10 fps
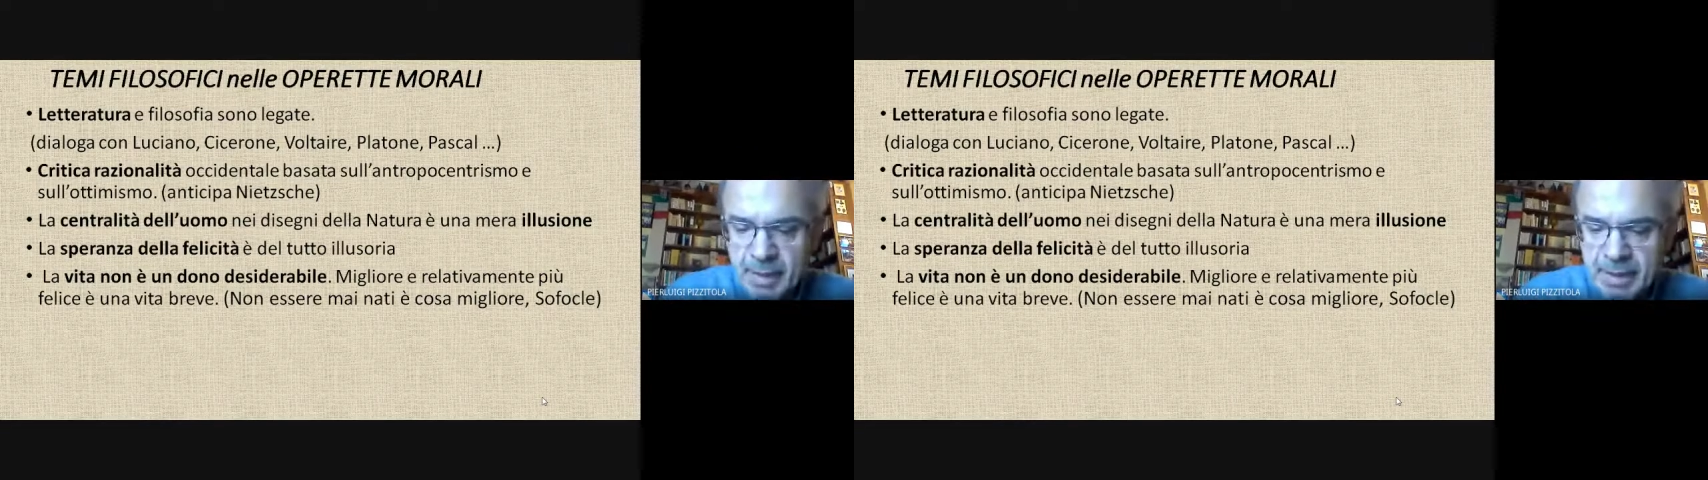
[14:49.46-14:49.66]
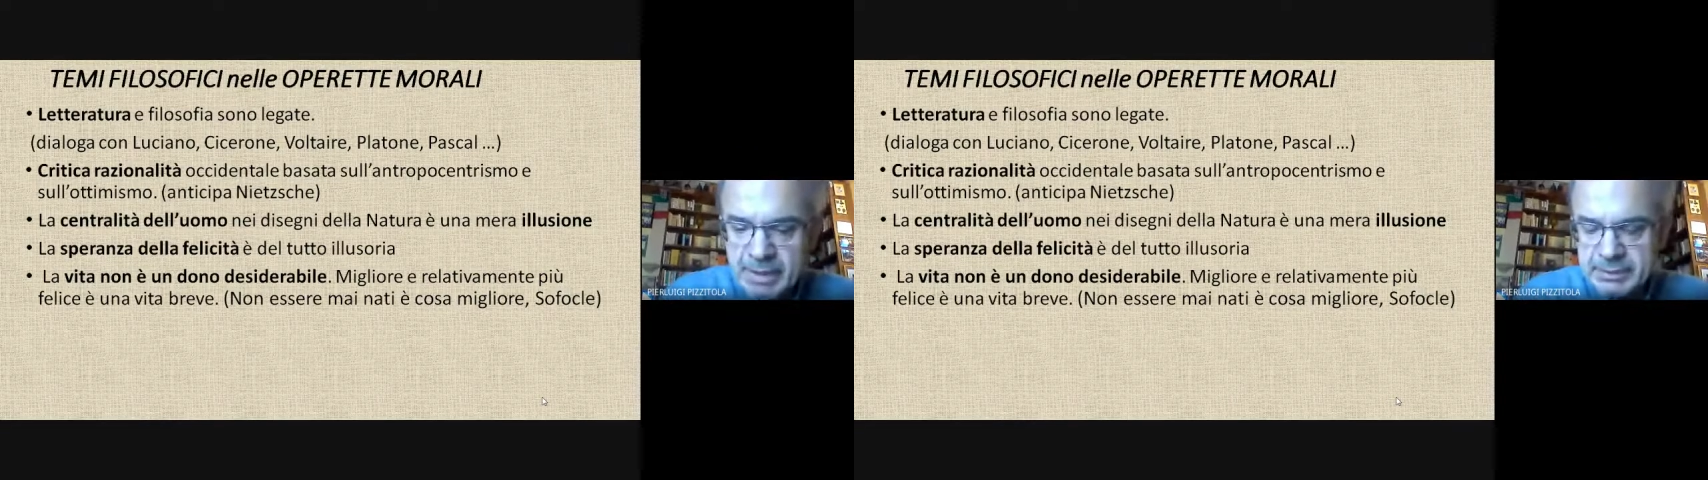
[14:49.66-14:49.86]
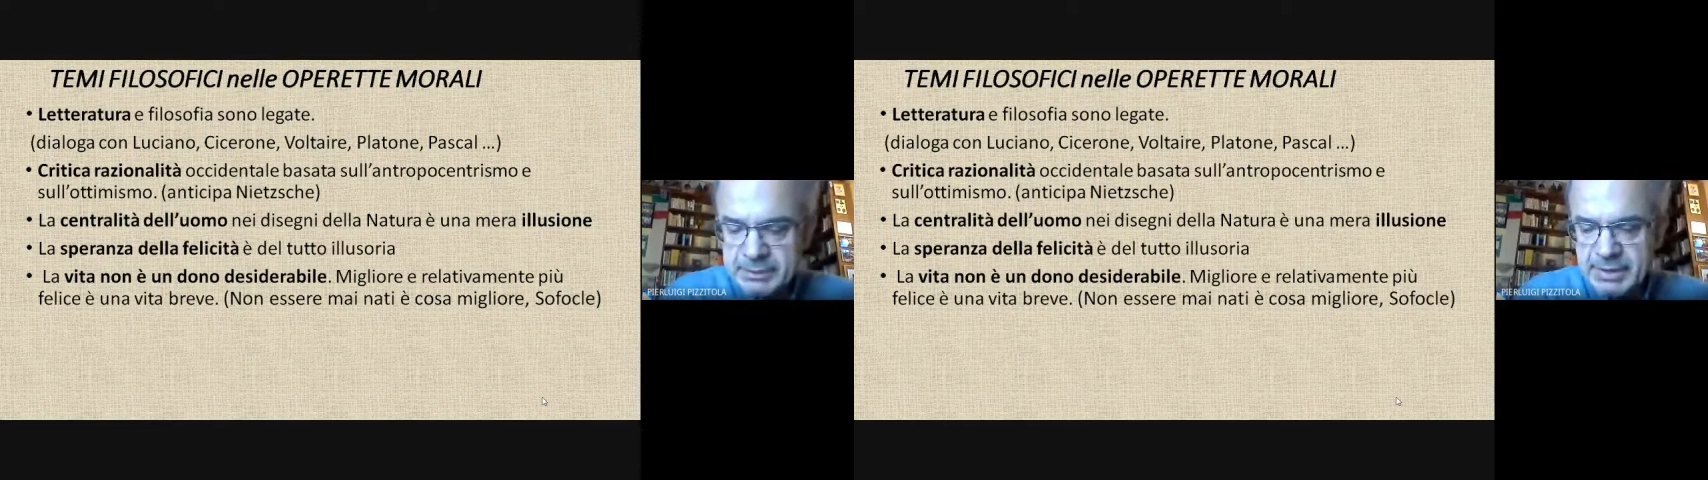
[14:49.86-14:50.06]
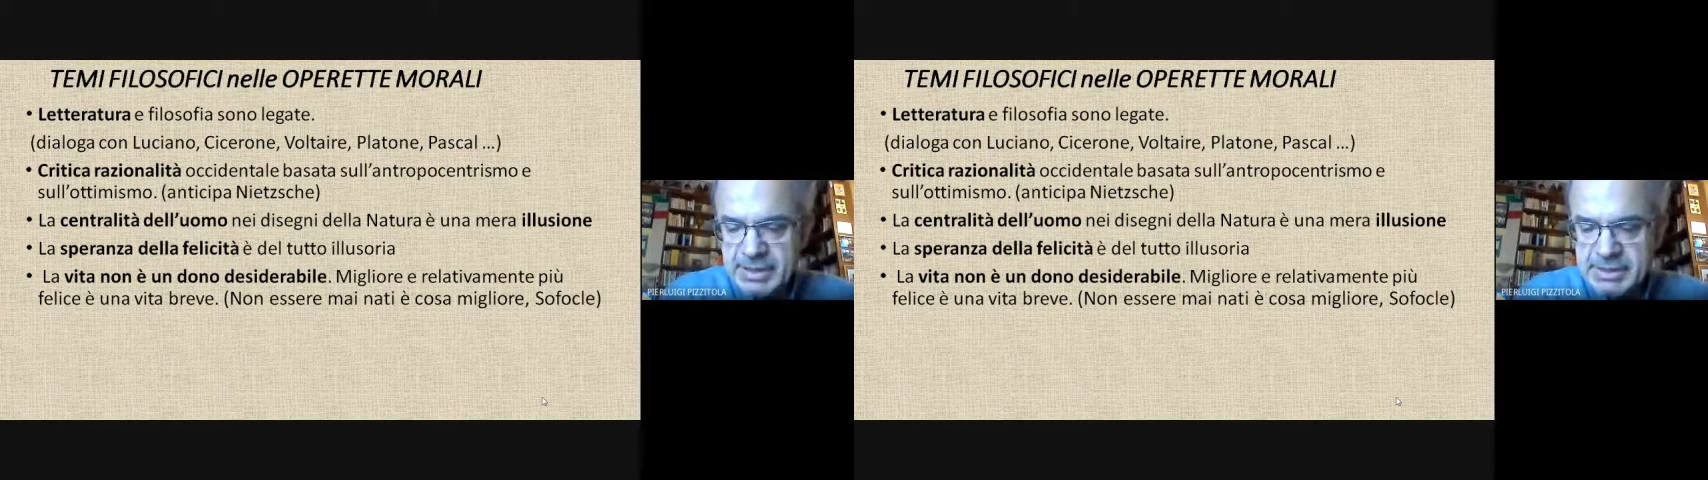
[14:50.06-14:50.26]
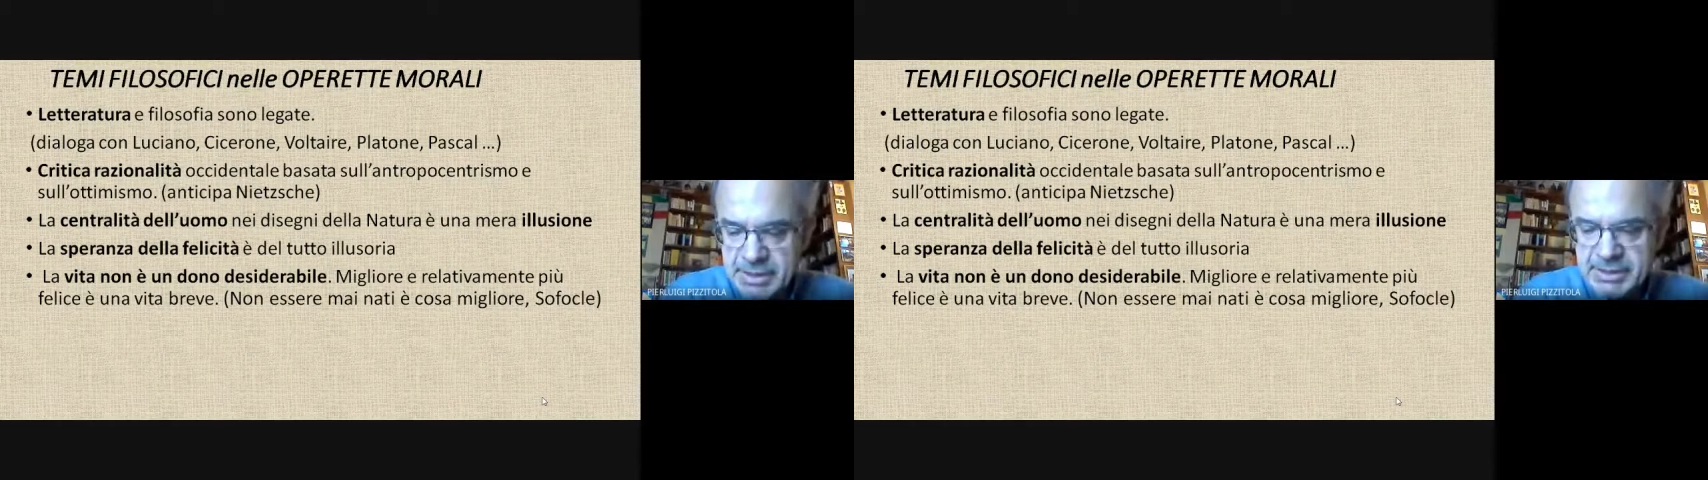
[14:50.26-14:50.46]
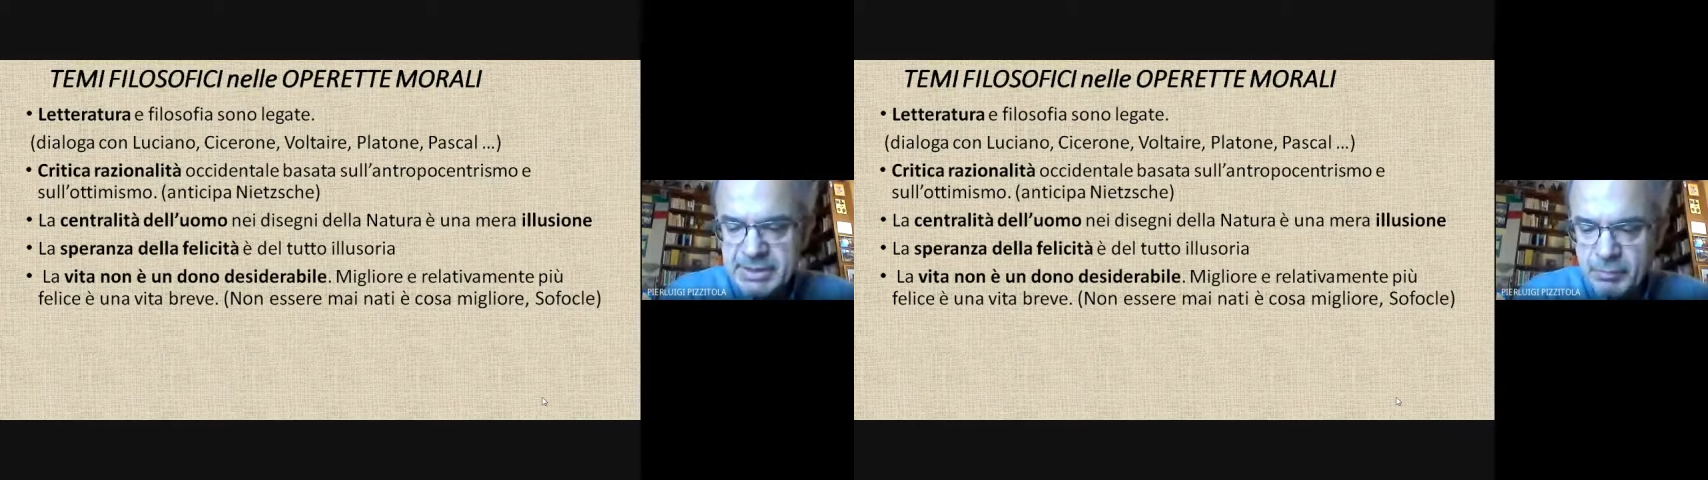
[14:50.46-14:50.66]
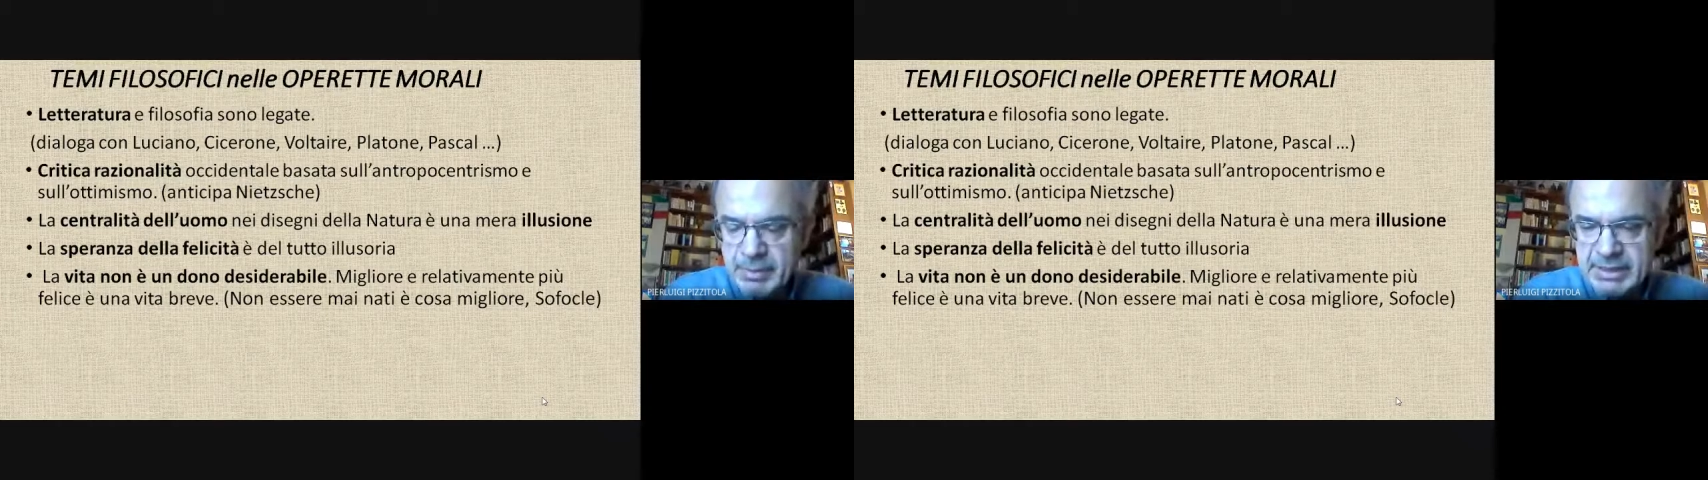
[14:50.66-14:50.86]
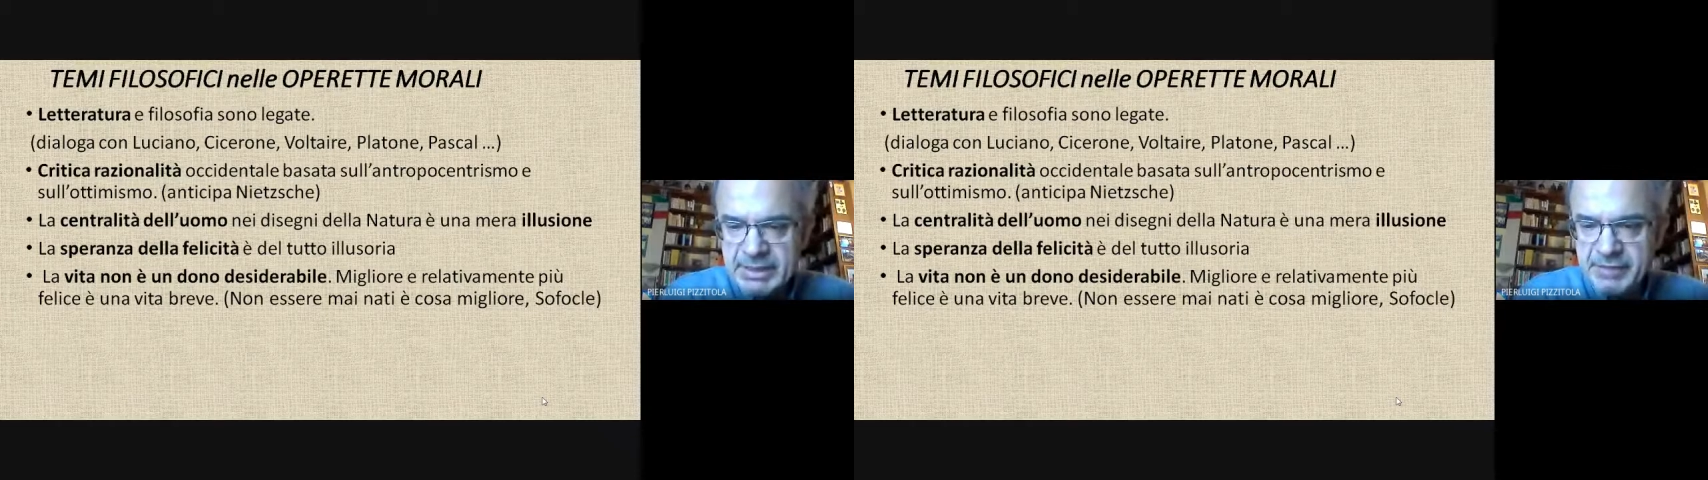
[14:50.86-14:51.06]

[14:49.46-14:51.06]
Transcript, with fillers: eh, esiste un mal di